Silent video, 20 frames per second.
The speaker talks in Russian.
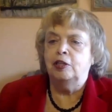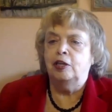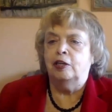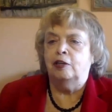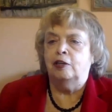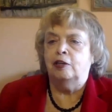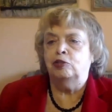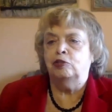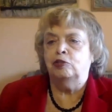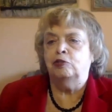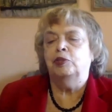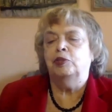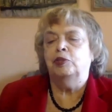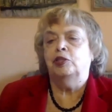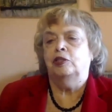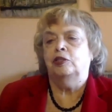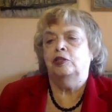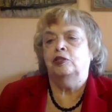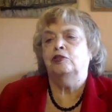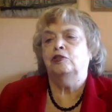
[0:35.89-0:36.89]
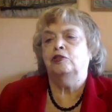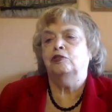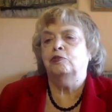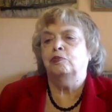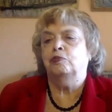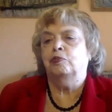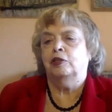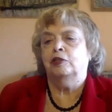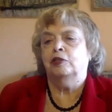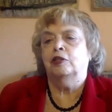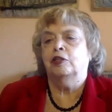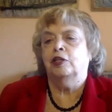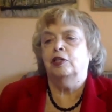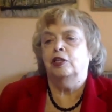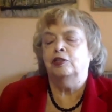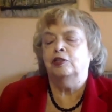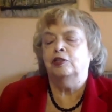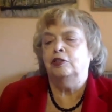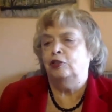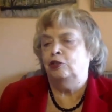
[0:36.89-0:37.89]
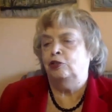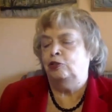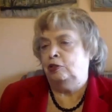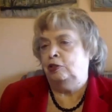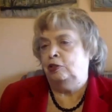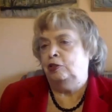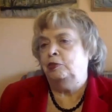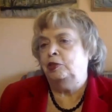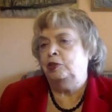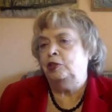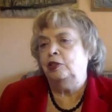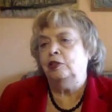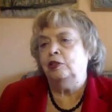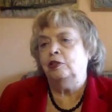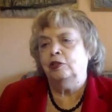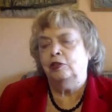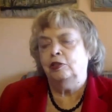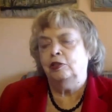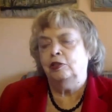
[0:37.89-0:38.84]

а вот у меня есть Ютуб-канал, я не знаю, что делать.